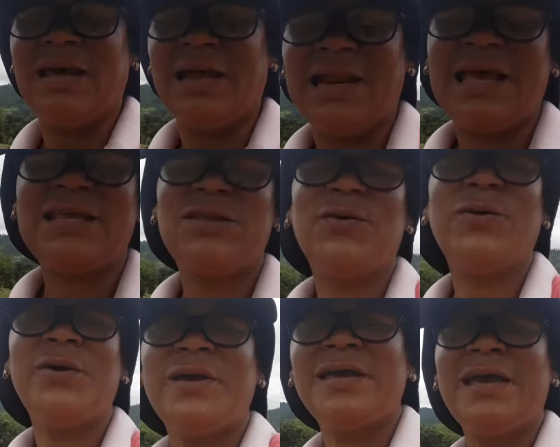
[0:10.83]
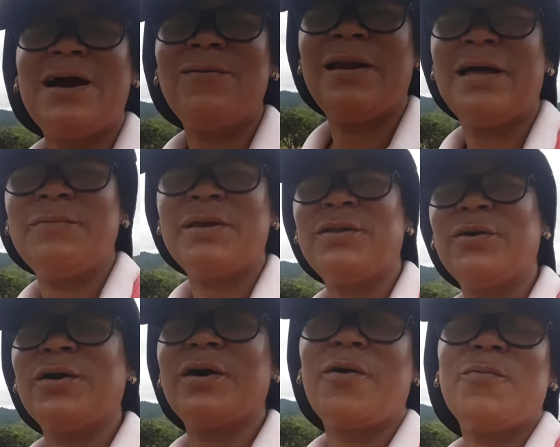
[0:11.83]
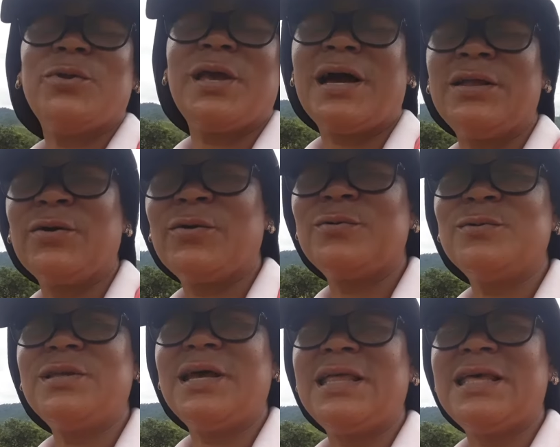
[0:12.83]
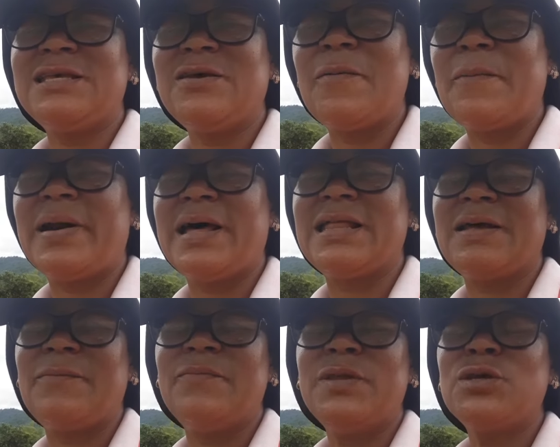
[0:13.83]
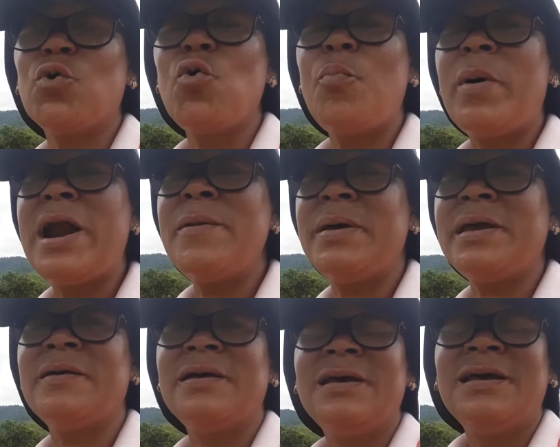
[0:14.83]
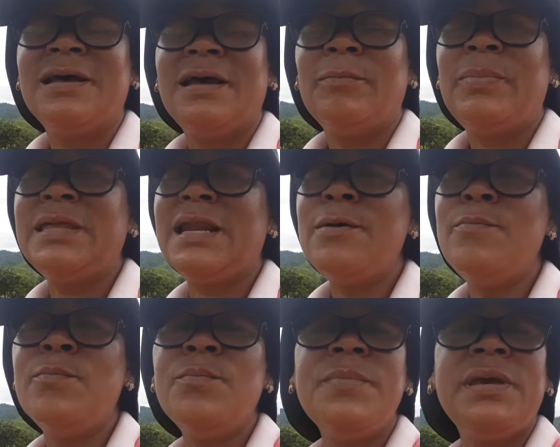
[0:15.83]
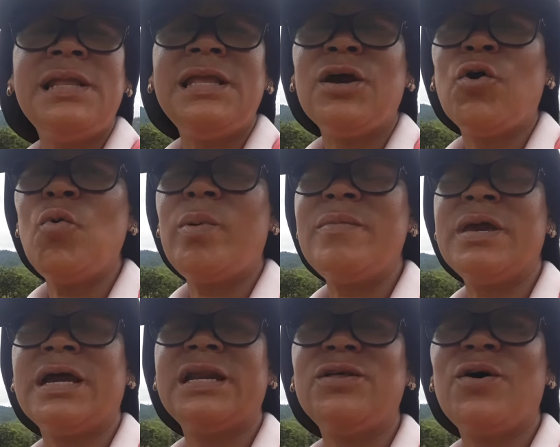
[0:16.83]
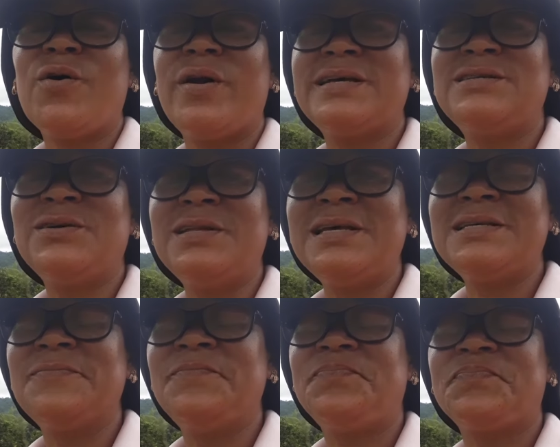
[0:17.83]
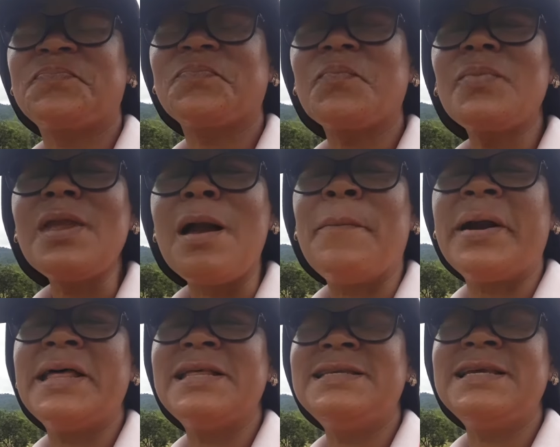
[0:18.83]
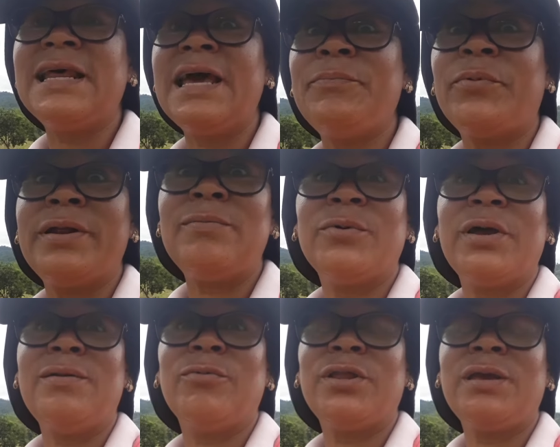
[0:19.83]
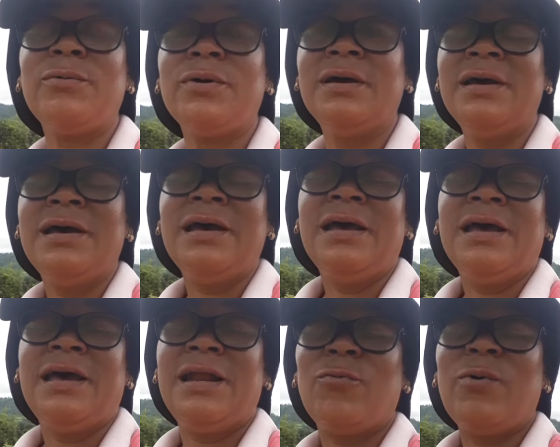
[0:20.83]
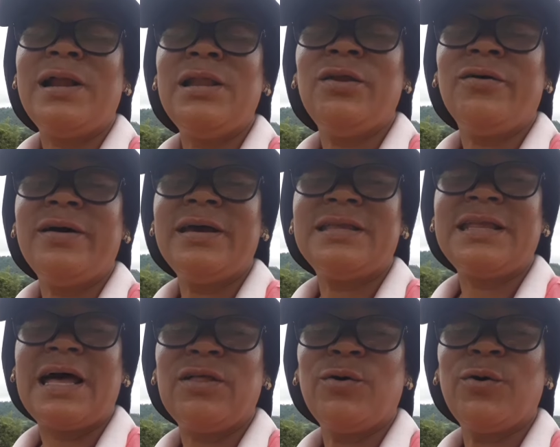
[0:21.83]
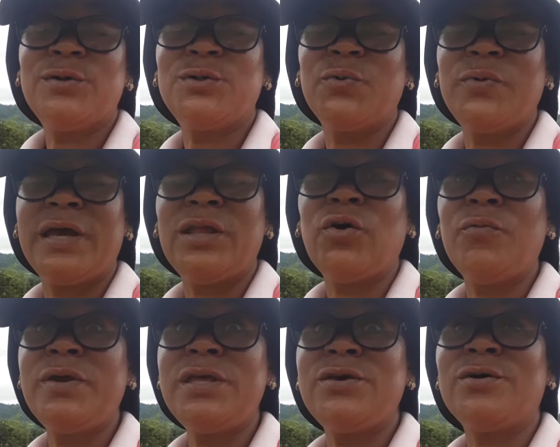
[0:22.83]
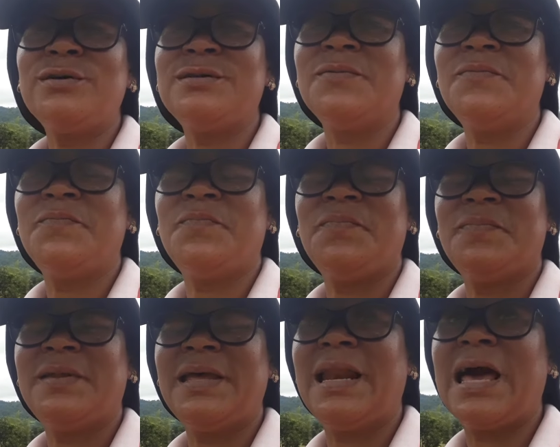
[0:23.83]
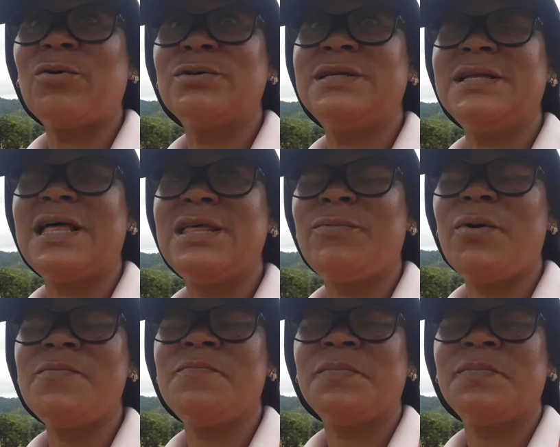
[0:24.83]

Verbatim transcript: les estoy hablando, me estoy comunicando con ustedes para disculparme, pedirles mil disculpas mis queridos corazones, para decirles por el, motivo el cual no he estado subiendo vídeos desde la cocina de Ivonne,